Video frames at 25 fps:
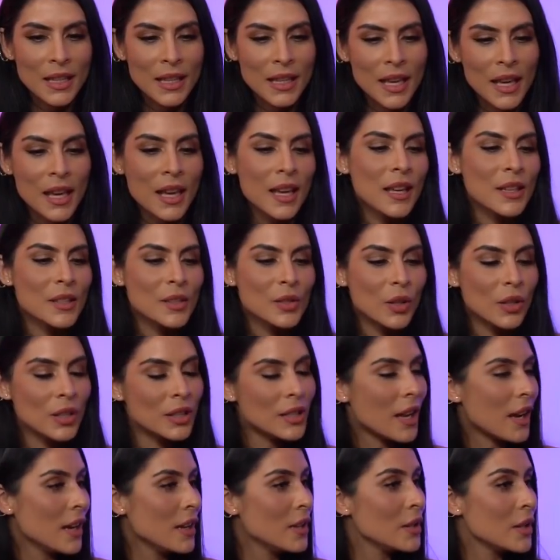que
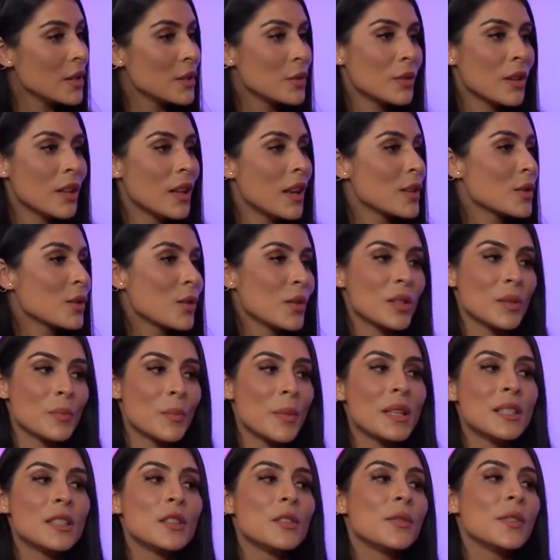soltar es una de las cosas
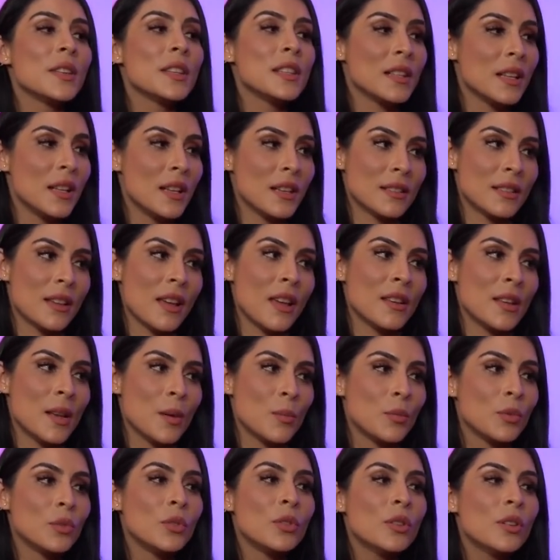más difíciles que hay en
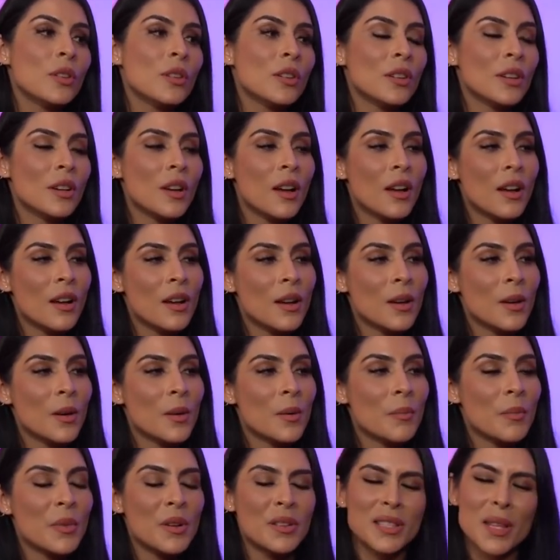el mundo,
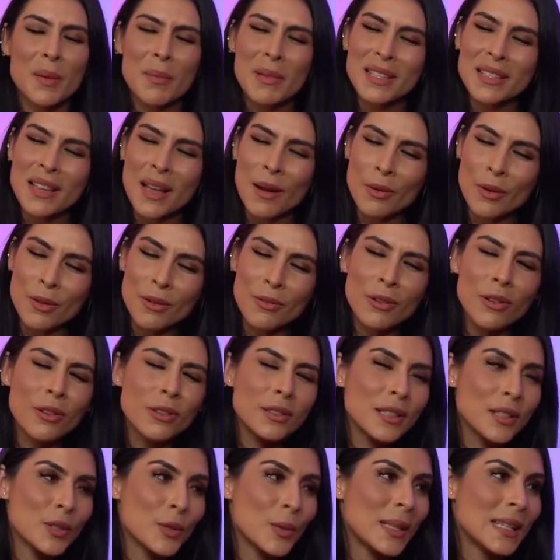pero está más cabrón
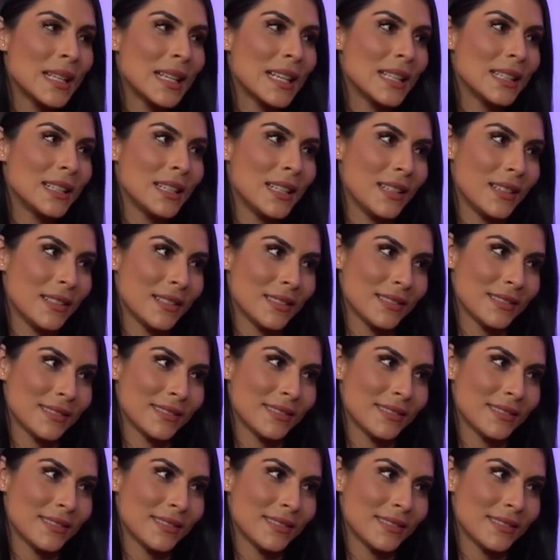cuando te sueltan a ti.